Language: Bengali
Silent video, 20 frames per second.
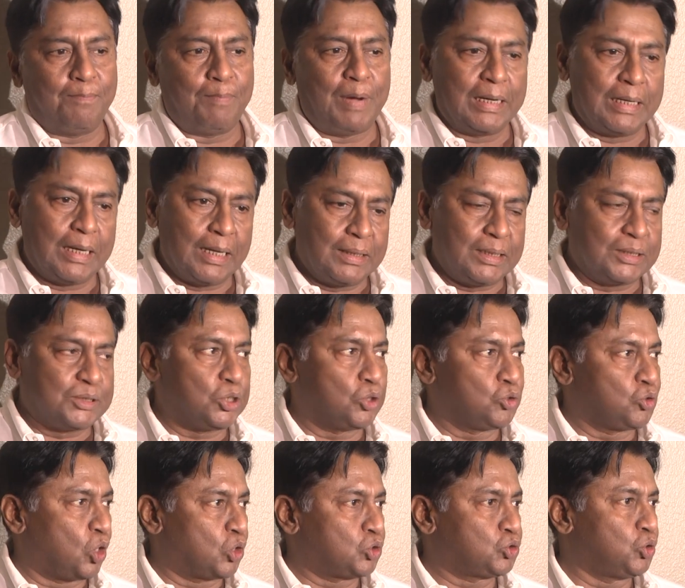বাংলাদেশের
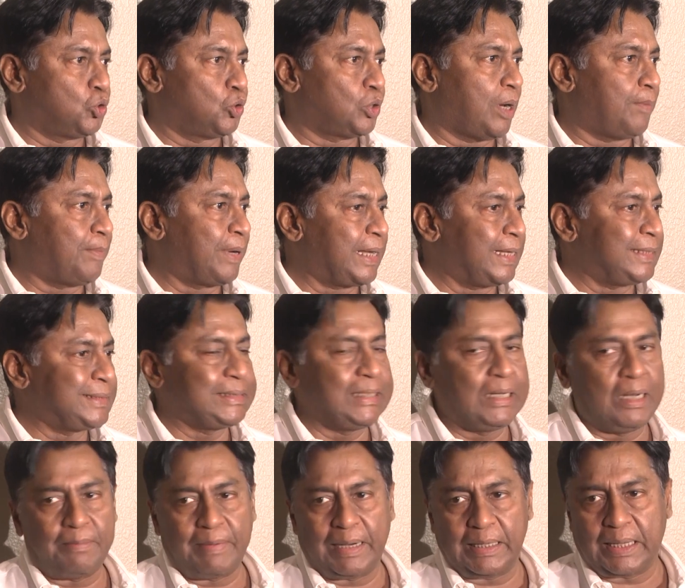দর্শক আমাকে
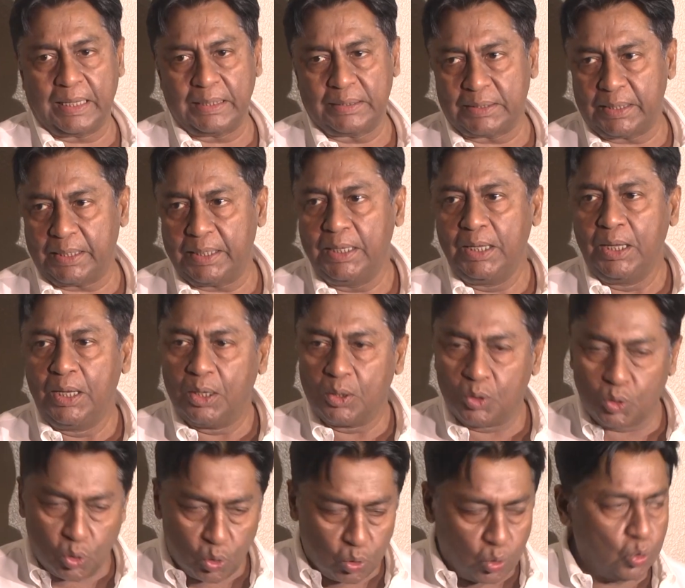সিনেমার ক্ষেত্রে
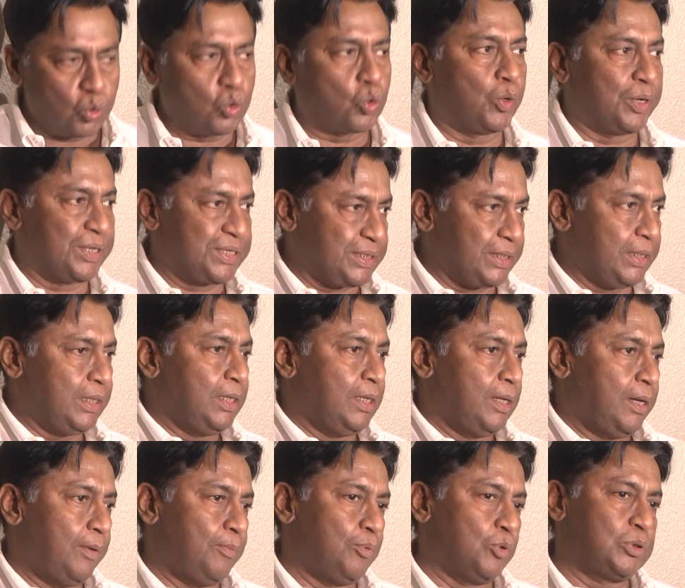গ্রহণ করেছে
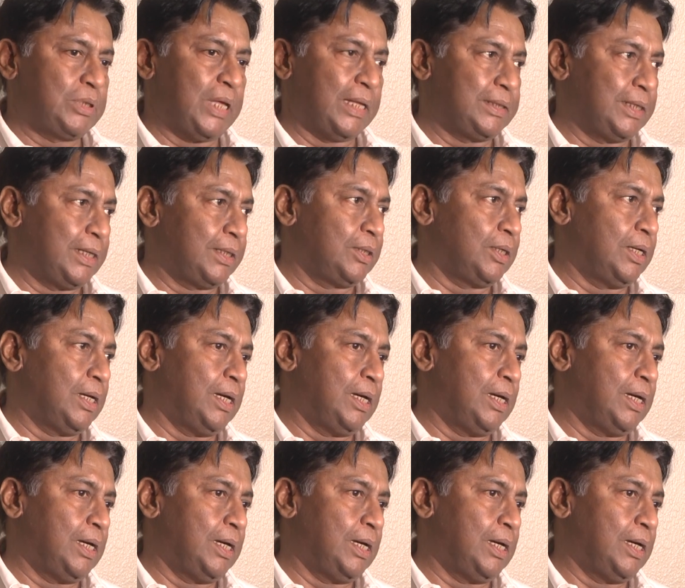এবং তাদের